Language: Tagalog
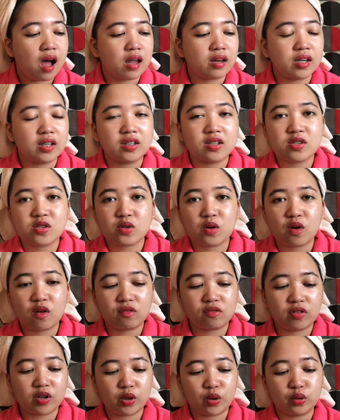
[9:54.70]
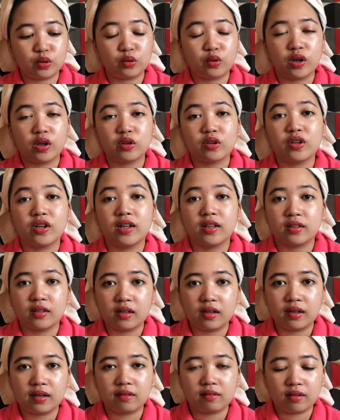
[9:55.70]
na-discover ko to, ito na
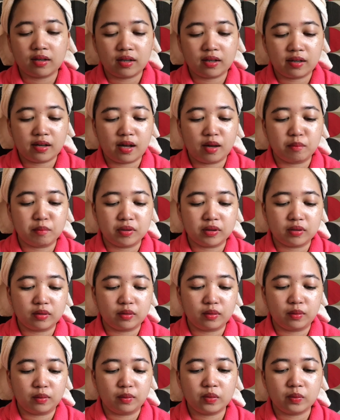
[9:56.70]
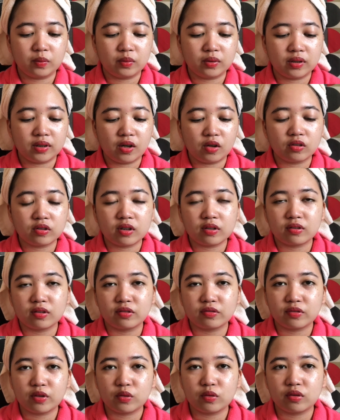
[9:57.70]
talaga yung ginagamit ko. Oh, hindi ako
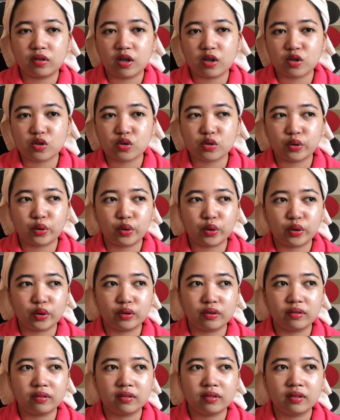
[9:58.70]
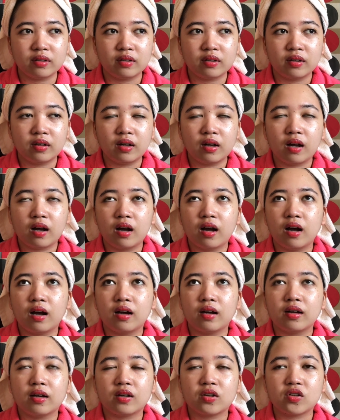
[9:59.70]
nagpa-foundation
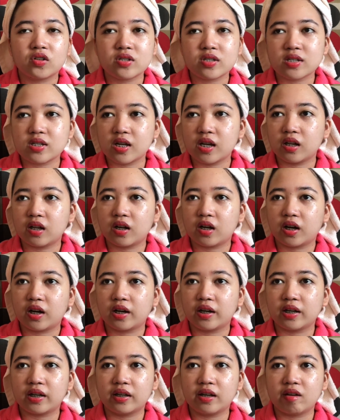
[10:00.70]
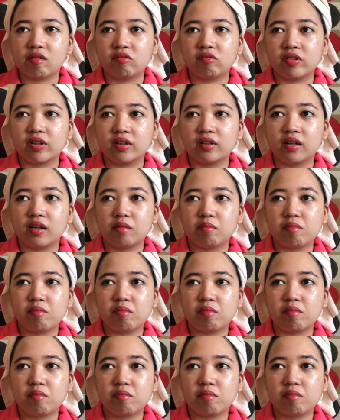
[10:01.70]
concealer in everyday